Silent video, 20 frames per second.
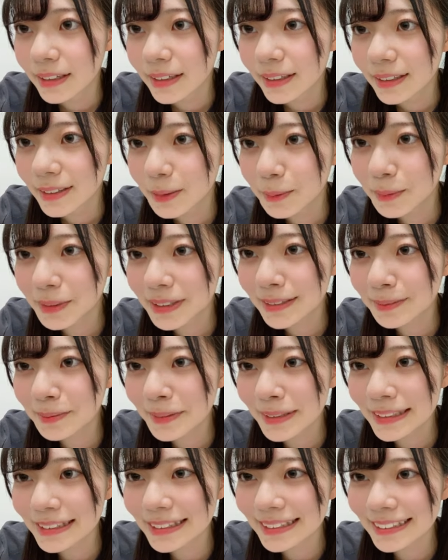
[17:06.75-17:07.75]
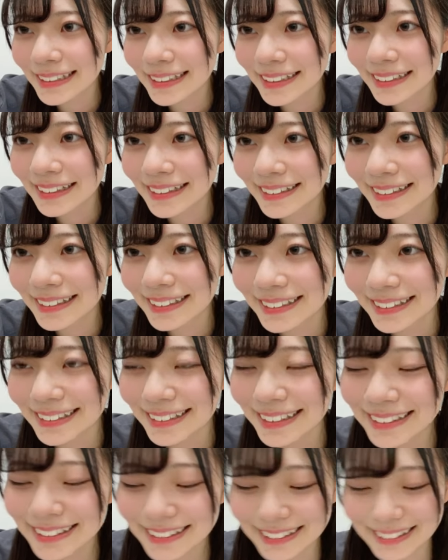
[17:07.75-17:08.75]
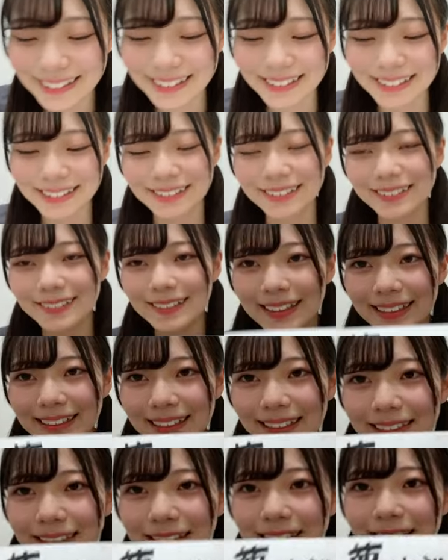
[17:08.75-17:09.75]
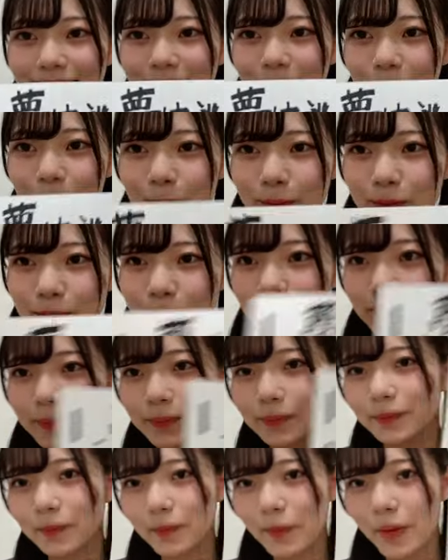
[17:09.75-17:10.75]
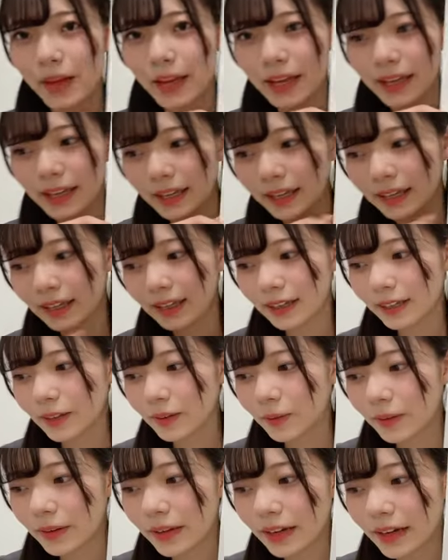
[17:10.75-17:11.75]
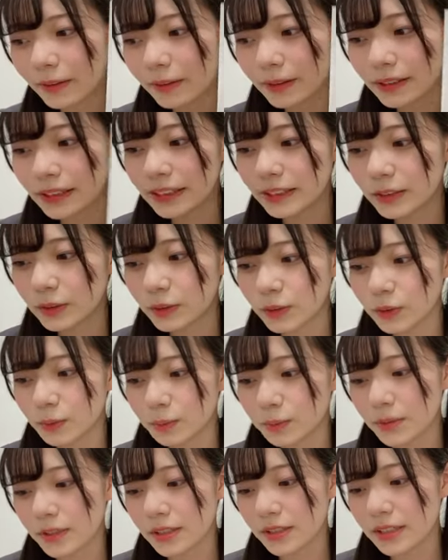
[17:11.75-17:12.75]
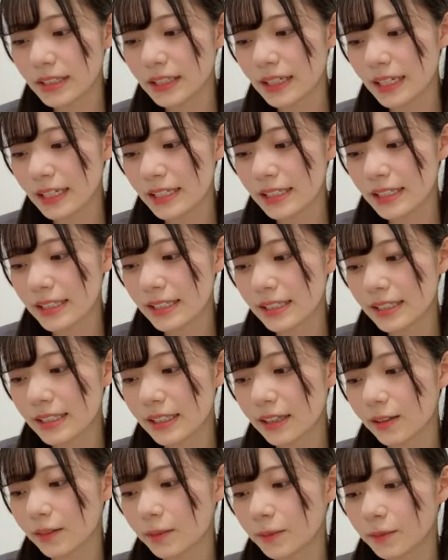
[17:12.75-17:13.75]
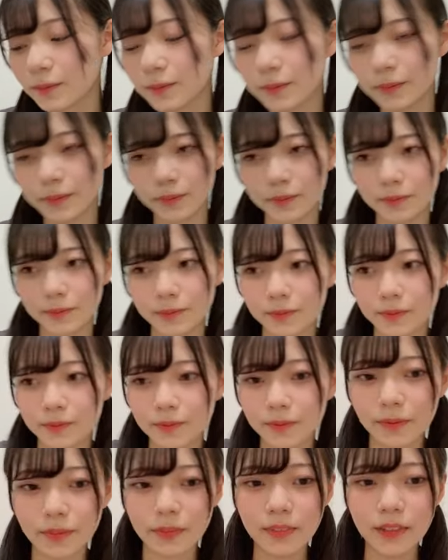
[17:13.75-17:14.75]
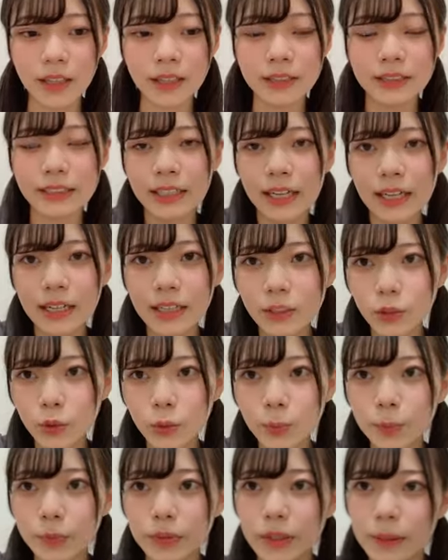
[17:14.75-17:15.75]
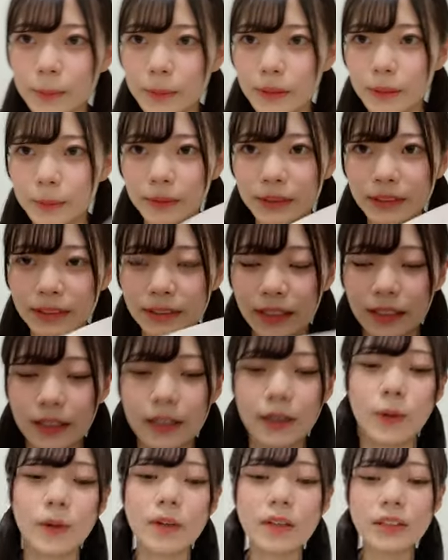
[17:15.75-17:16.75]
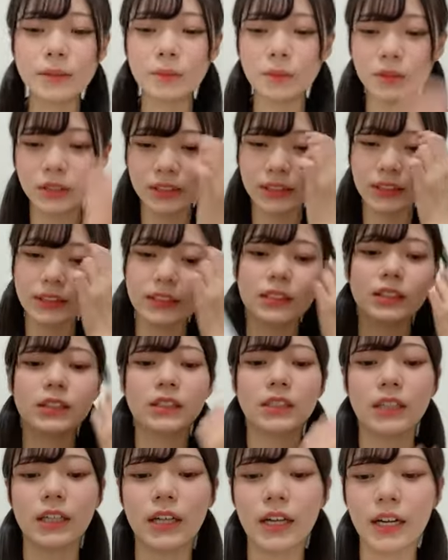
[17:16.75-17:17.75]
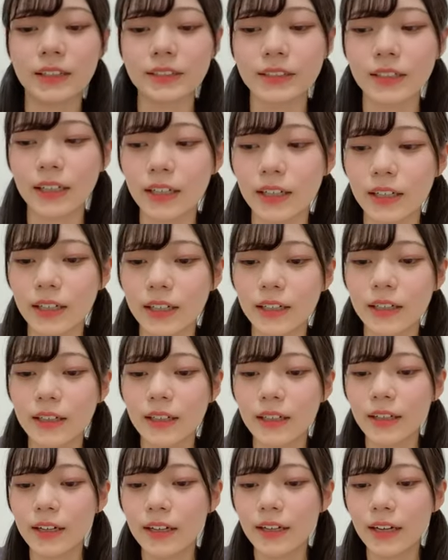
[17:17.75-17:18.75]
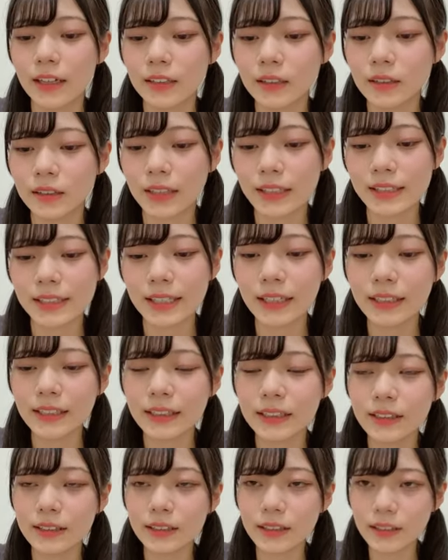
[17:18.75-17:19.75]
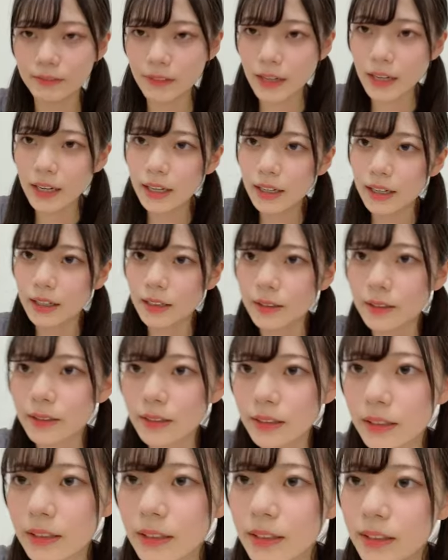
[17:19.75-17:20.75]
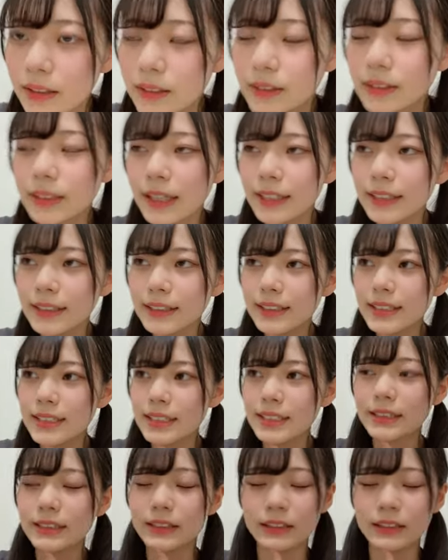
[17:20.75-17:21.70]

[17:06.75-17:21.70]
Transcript: 一文字目で時間かかったし確かに分かりやすかったかもはいこれが私のトップ3です時間が10分余りました他にも好きな曲あるからあとね最近は最近